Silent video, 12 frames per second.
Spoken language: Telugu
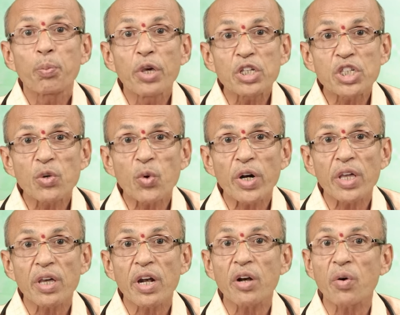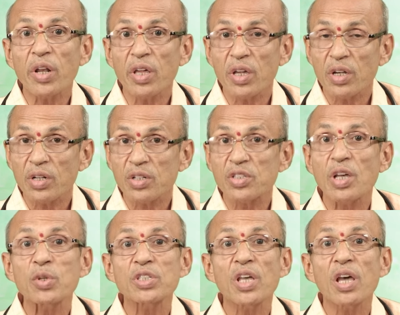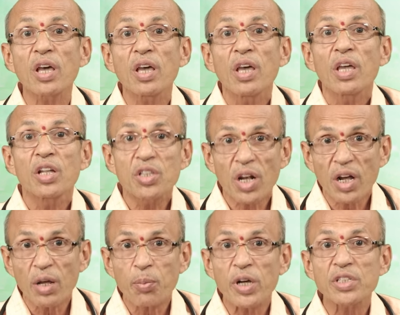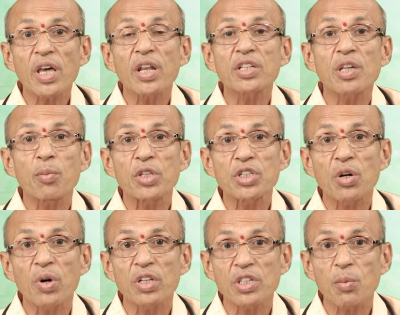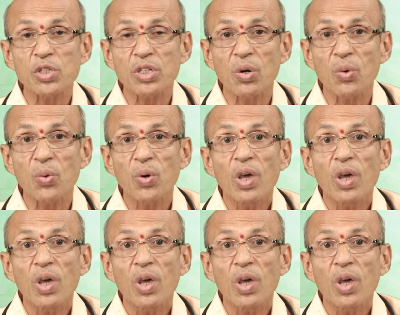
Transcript: పీసీఓడి అనేటువంటి సమస్య ఇతర గర్భాశయానికి సంబంధించినటువంటి సమస్యలు